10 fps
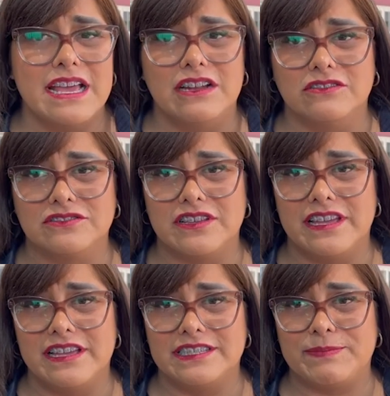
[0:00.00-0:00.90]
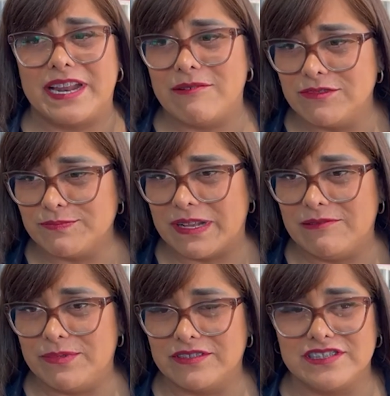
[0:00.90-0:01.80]
Los eh, esperamos para
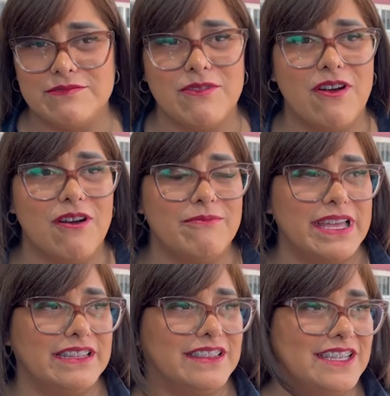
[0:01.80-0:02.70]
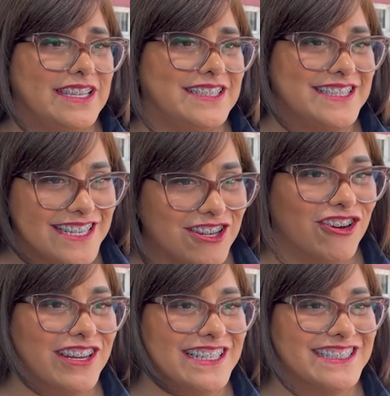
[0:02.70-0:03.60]
el próximo
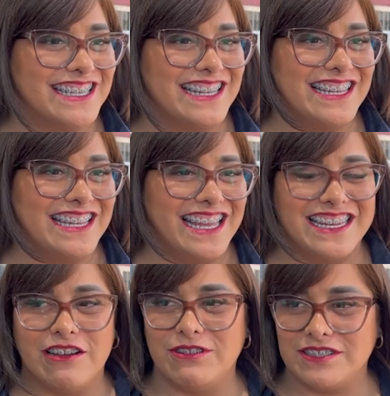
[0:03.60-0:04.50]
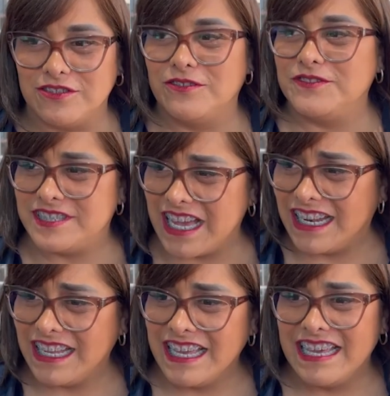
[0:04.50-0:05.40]
25, que es la inauguración
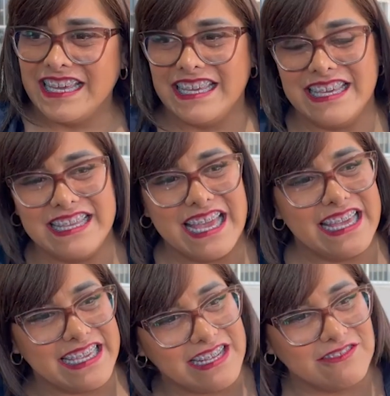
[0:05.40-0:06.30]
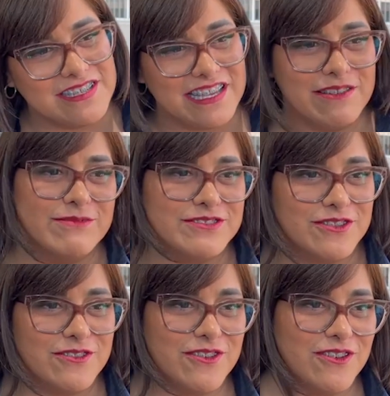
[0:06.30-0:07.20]
oficial, y ahí nos seguimos
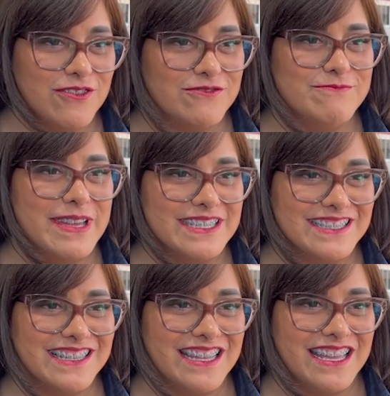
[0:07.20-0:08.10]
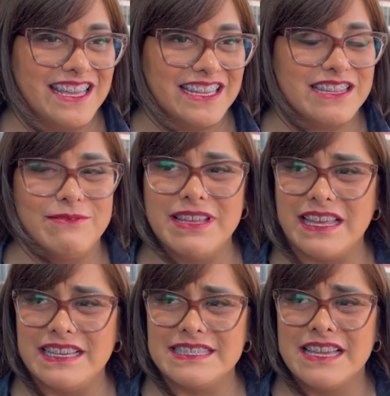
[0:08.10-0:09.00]
todo un mes de
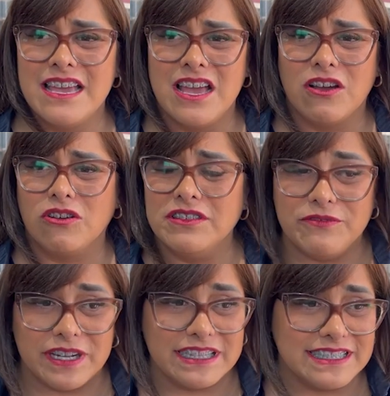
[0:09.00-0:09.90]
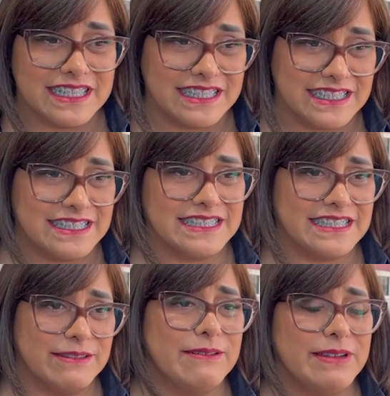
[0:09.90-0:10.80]
actividades con diferentes artistas
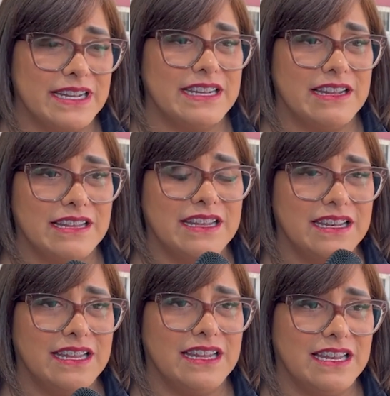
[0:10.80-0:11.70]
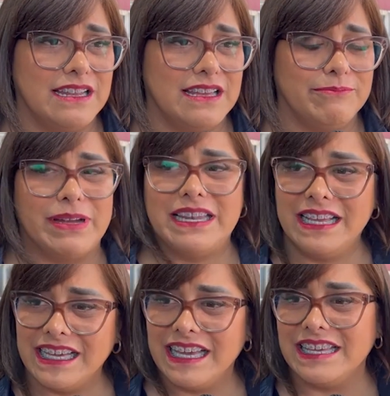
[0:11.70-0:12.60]
que va a haber en el, en el eh,
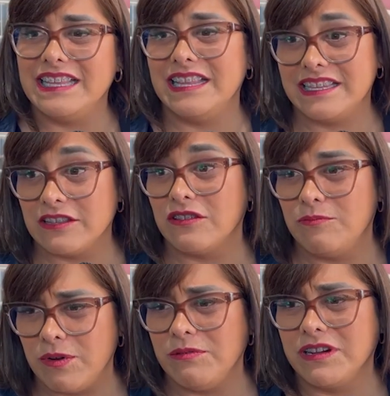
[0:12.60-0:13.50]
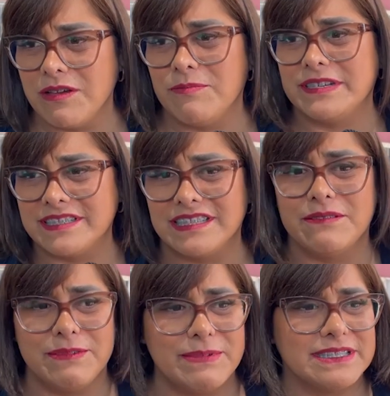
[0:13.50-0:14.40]
Palenque y en el Teatro del Pueblo, que me parece que
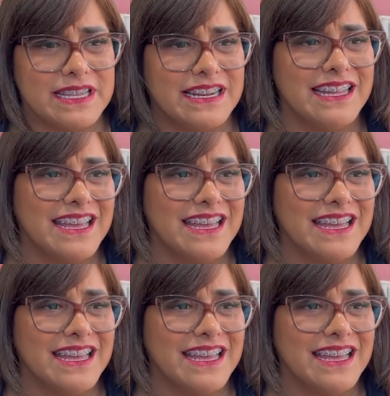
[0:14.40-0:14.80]
también va a estar